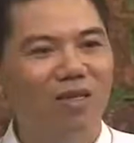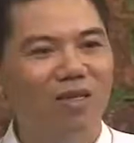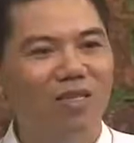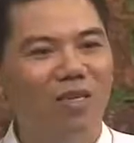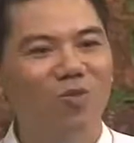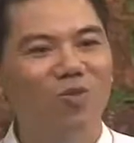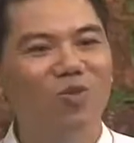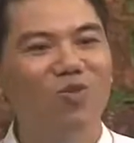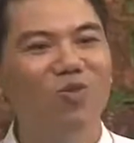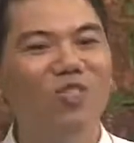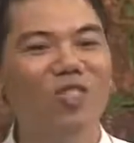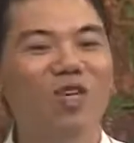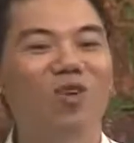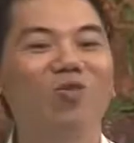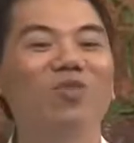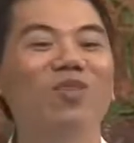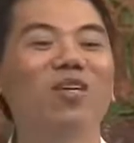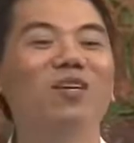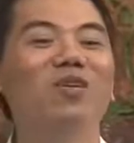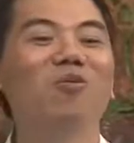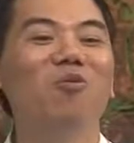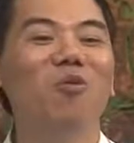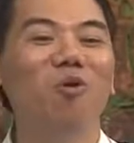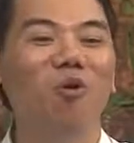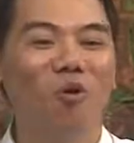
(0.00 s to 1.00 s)
trong suốt 6
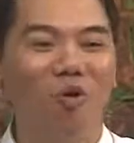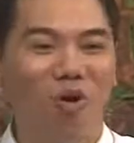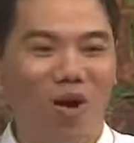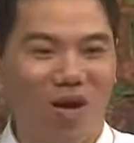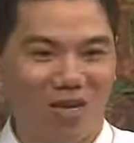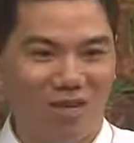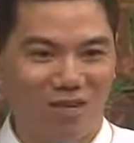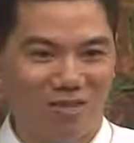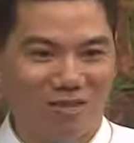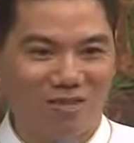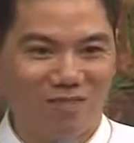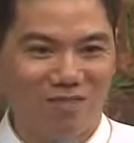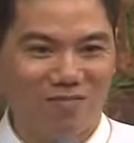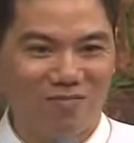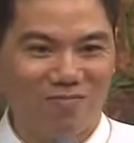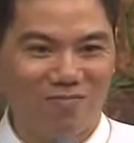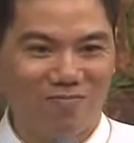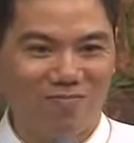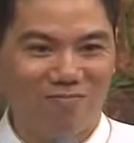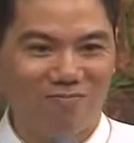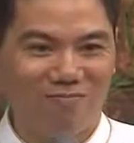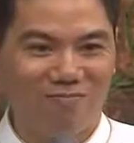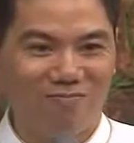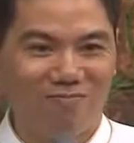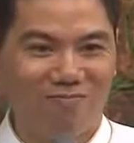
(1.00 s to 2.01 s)
tiếng đồng hồ ạ,
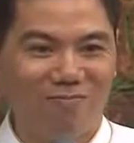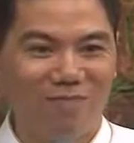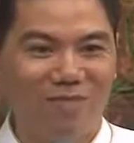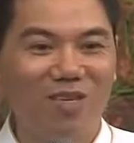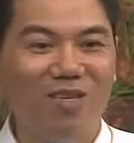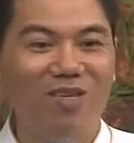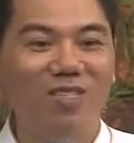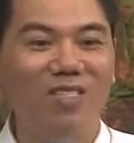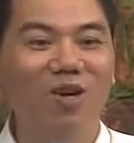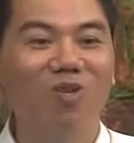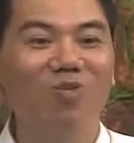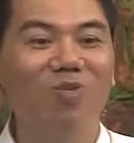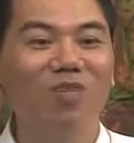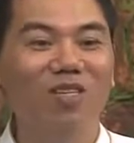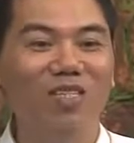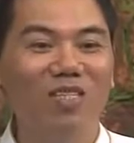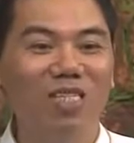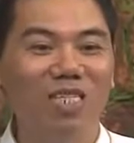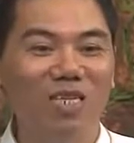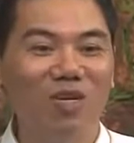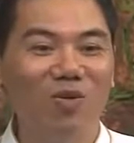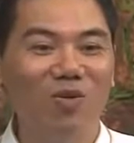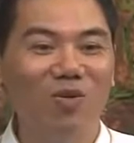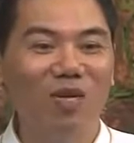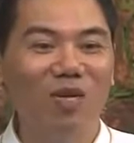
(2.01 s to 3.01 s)
từ 6 giờ
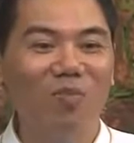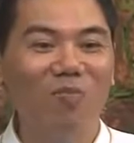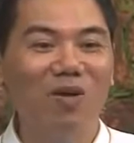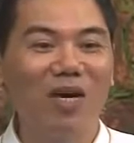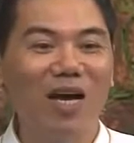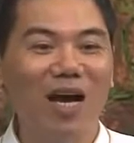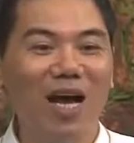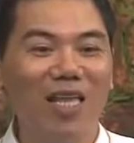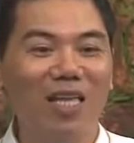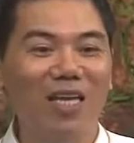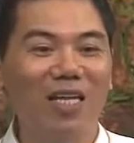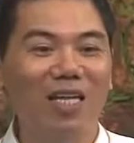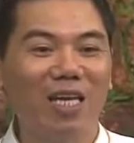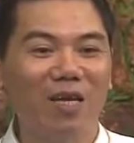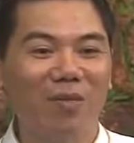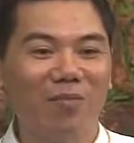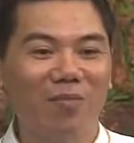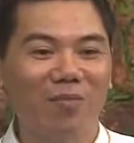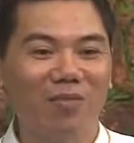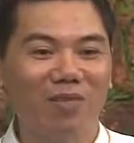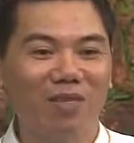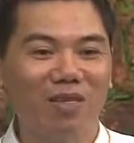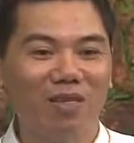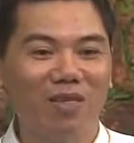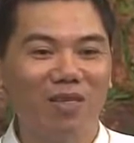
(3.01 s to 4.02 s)
chiều đến 12 giờ
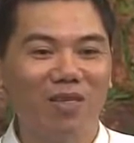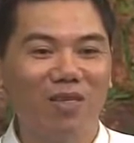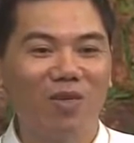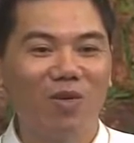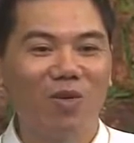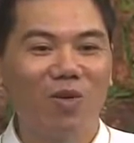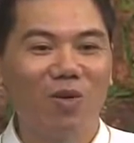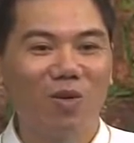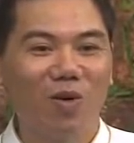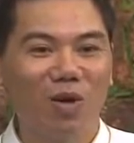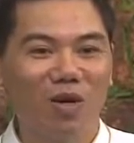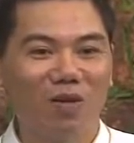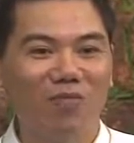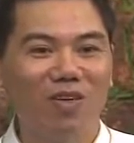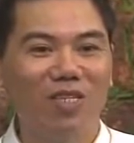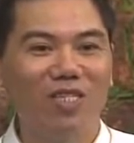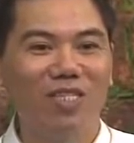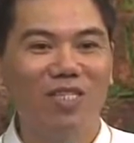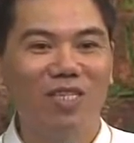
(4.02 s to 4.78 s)
đêm, con với